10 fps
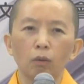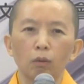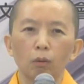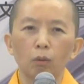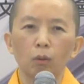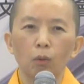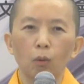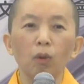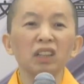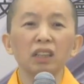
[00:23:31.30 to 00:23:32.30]
我
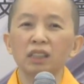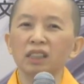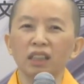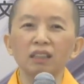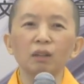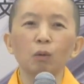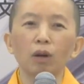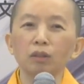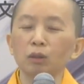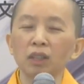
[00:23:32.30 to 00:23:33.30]
我以前的
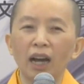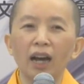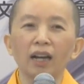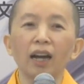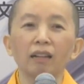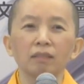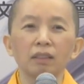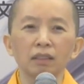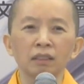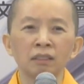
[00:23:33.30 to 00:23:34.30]
光都是暗暗
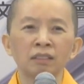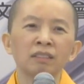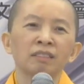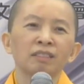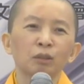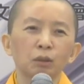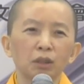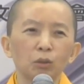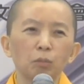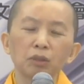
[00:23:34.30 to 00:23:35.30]
的，所
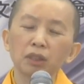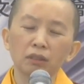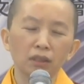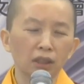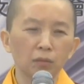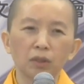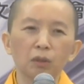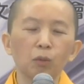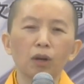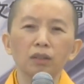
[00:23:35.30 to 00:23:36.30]
以我不晓得你们
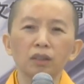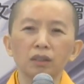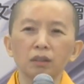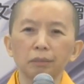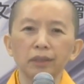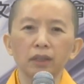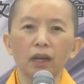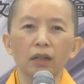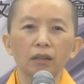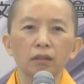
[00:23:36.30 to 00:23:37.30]
的光是怎么
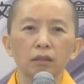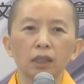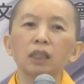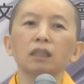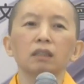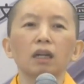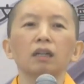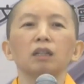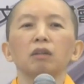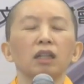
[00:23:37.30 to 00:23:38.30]
样。可
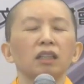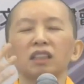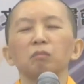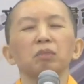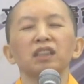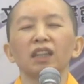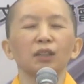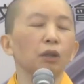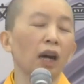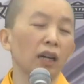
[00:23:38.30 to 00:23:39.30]
能因为你眼睛闭起
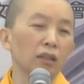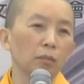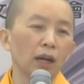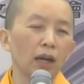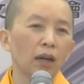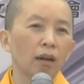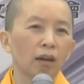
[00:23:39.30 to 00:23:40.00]
来就暗了嘛，